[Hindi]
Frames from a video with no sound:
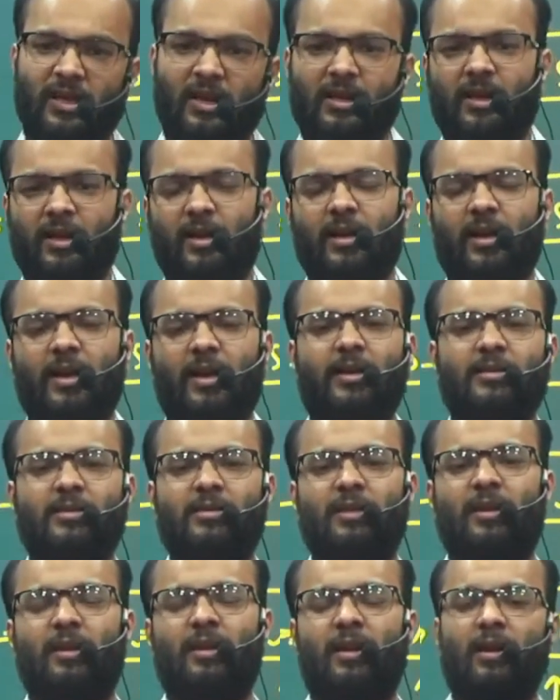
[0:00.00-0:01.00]
करके या
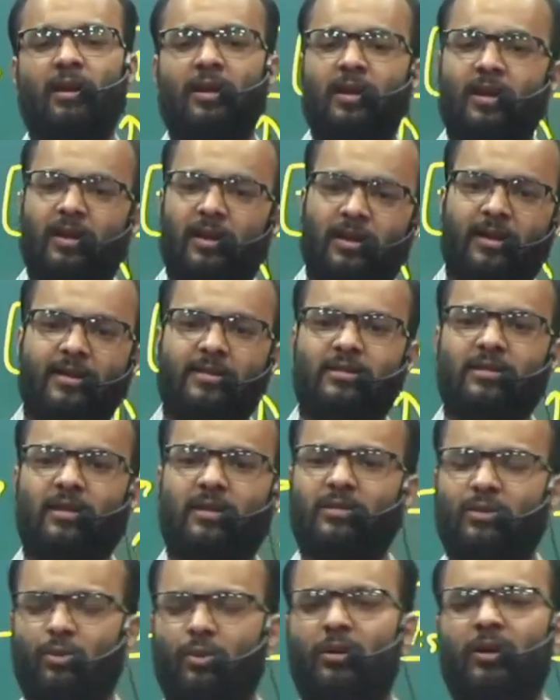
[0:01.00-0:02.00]
किसी के लेक्चर
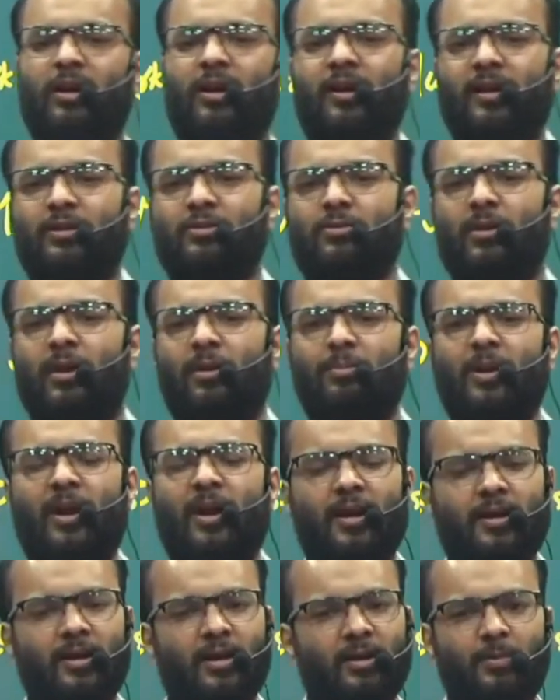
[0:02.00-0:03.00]
सुन करके जो है अपना
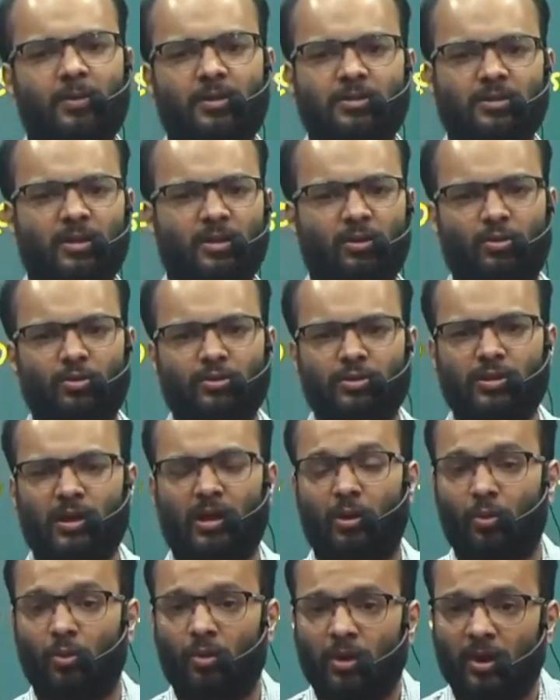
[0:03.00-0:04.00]
हंड्रेड परसेंट कोर्स कर
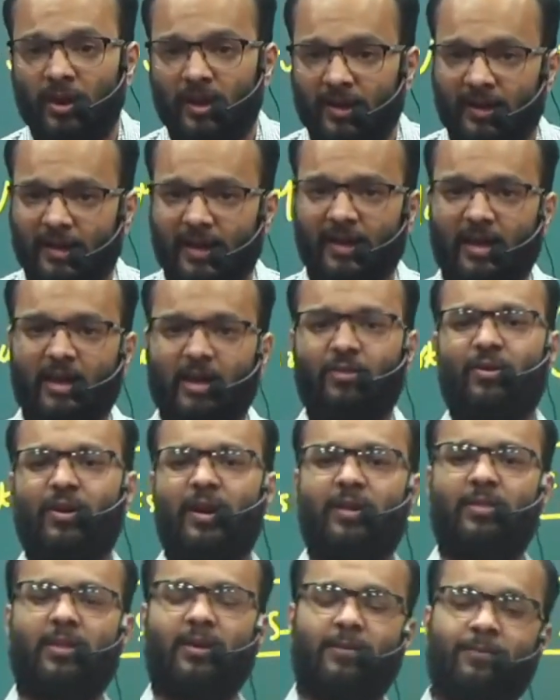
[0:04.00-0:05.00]
लूँ नहीं
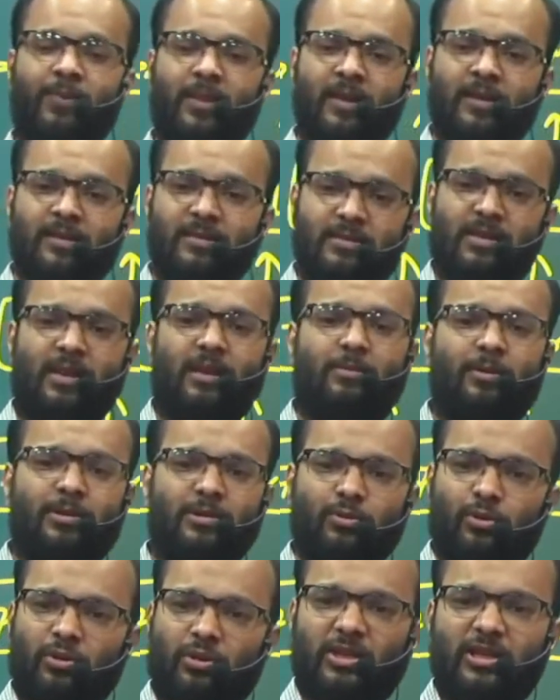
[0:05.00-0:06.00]
फ़ायदा सिलेबस
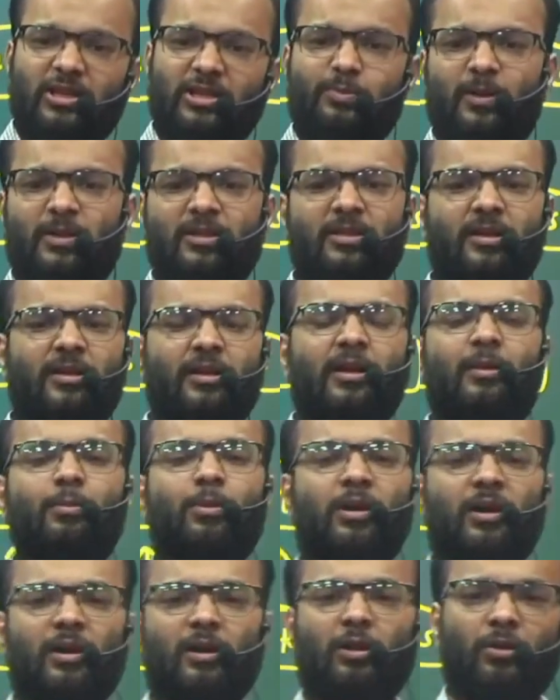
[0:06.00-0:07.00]
को तीस परसेंट कम
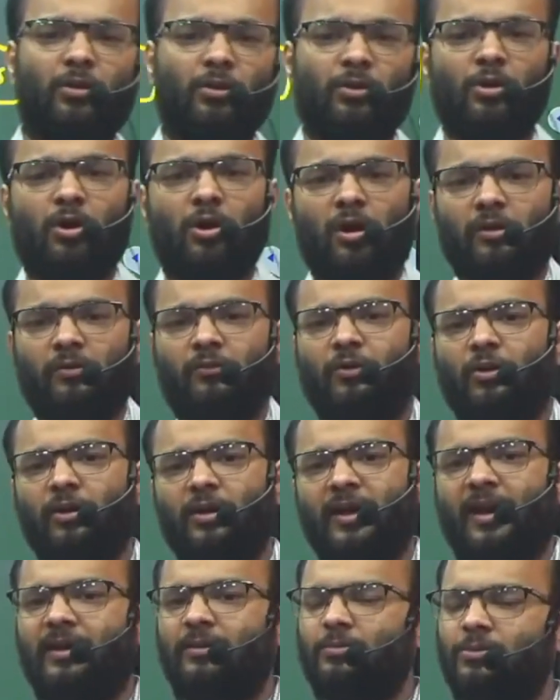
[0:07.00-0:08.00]
कर लो और वो
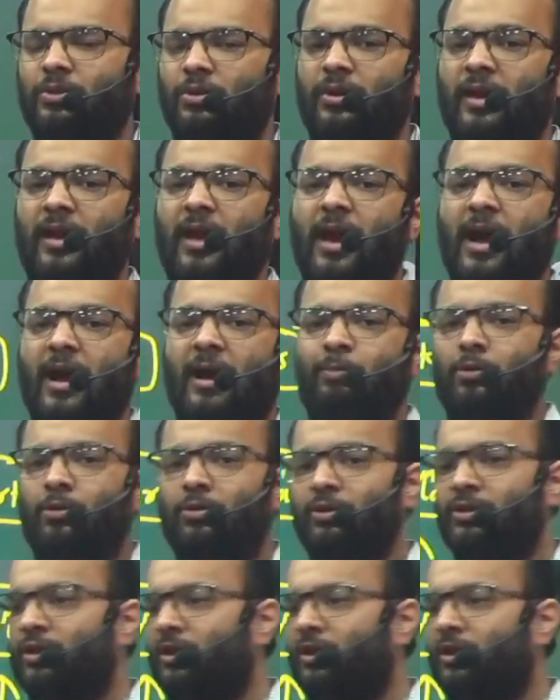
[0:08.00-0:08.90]
टाइम जो है आप कोशिश